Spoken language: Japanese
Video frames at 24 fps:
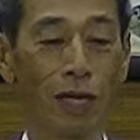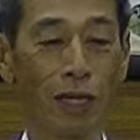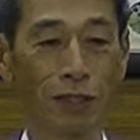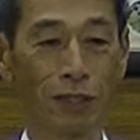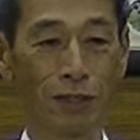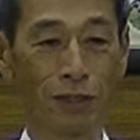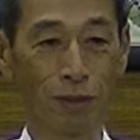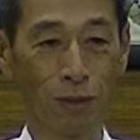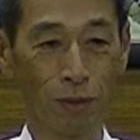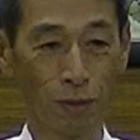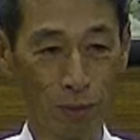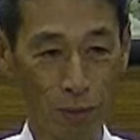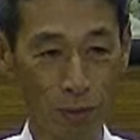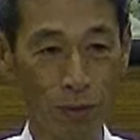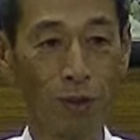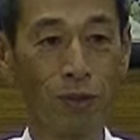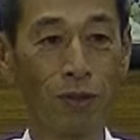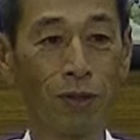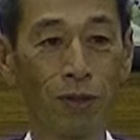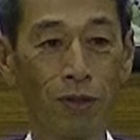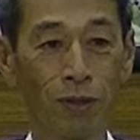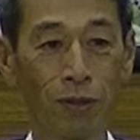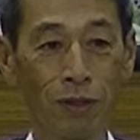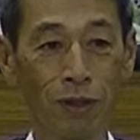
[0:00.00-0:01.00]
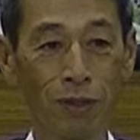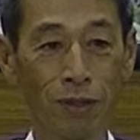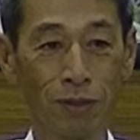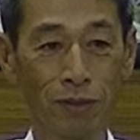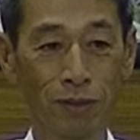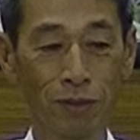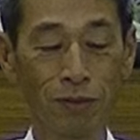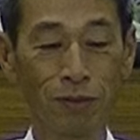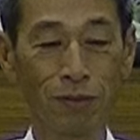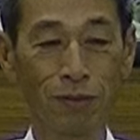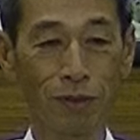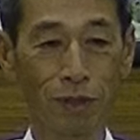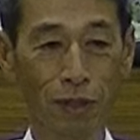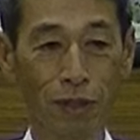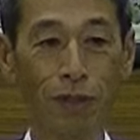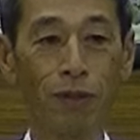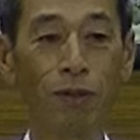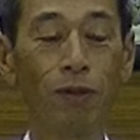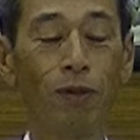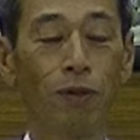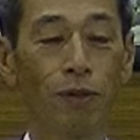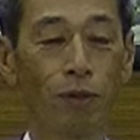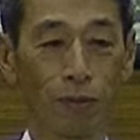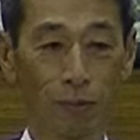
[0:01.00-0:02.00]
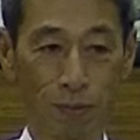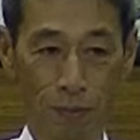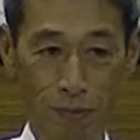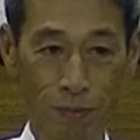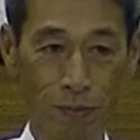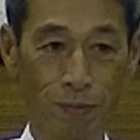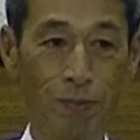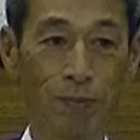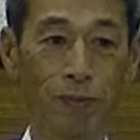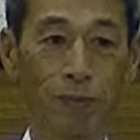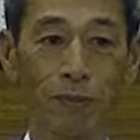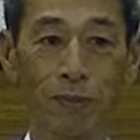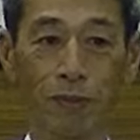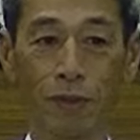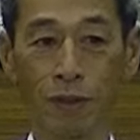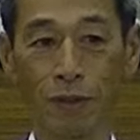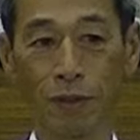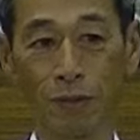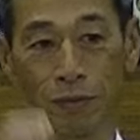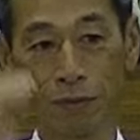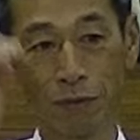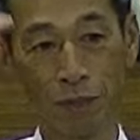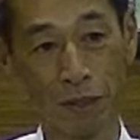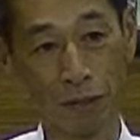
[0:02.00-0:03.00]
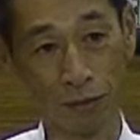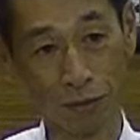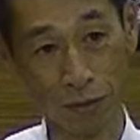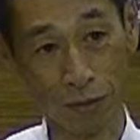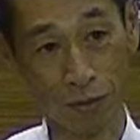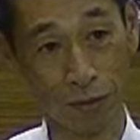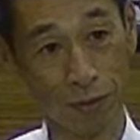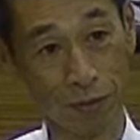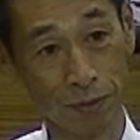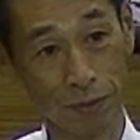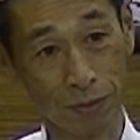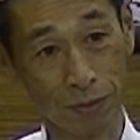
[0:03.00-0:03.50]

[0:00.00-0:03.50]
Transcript: う大丈夫というのだけを植えると。